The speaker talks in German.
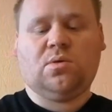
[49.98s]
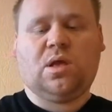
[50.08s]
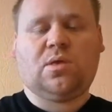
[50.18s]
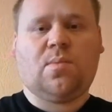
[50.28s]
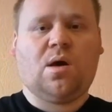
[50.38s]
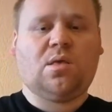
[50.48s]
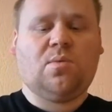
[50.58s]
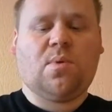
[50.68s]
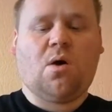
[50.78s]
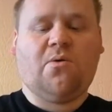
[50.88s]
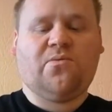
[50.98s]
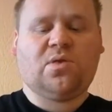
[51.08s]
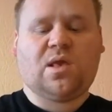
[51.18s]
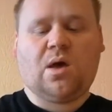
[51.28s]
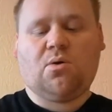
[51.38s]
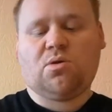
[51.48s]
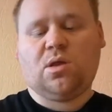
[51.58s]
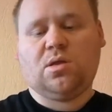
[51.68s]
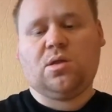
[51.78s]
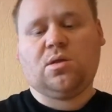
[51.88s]
und jetzt mache ich sie mal auf und zeige euch
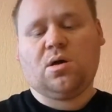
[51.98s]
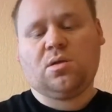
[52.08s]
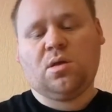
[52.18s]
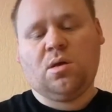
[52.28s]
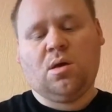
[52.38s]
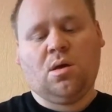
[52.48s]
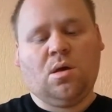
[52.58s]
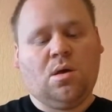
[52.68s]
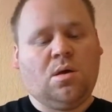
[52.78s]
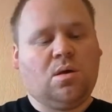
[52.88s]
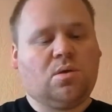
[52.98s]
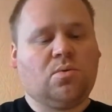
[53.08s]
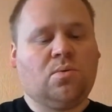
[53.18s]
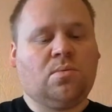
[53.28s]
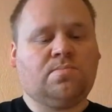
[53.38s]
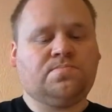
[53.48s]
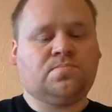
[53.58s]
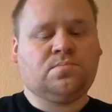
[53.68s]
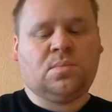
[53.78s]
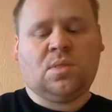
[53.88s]
den Inhalt. So,
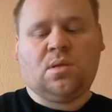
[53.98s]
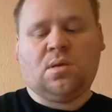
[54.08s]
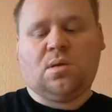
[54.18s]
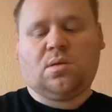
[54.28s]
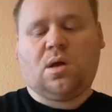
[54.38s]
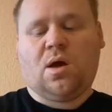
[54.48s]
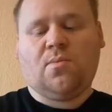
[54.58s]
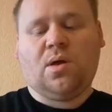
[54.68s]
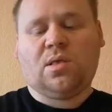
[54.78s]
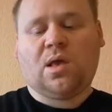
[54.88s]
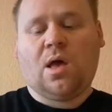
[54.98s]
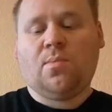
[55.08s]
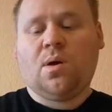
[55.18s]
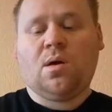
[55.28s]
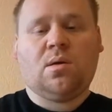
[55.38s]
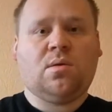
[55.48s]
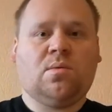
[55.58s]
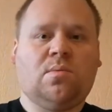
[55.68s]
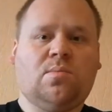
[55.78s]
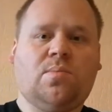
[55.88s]
da haben wir jetzt einmal ein
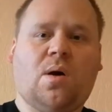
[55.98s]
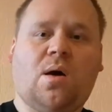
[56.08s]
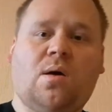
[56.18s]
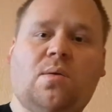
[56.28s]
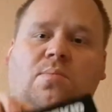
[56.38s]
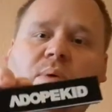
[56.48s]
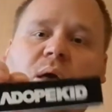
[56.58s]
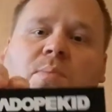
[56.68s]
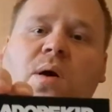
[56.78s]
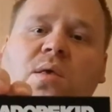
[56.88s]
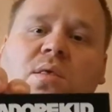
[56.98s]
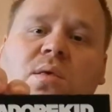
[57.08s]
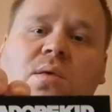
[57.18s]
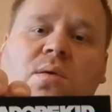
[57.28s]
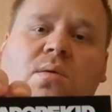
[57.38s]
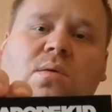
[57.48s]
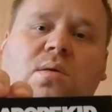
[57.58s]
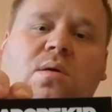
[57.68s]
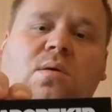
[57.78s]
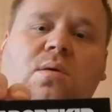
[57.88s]
paar Papers,
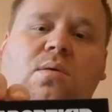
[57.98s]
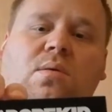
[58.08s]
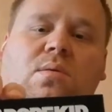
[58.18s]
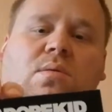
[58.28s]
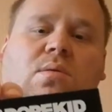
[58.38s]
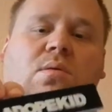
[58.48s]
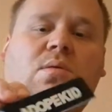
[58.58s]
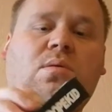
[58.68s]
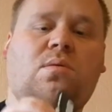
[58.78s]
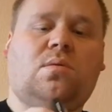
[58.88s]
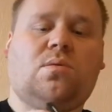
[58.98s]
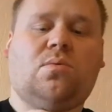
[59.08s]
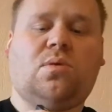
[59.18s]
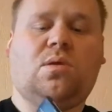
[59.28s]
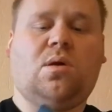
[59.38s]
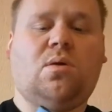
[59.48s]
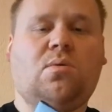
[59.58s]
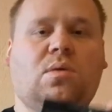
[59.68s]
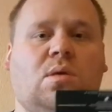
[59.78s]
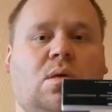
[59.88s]
ja, hier, so sehen die
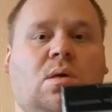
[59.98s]
aus.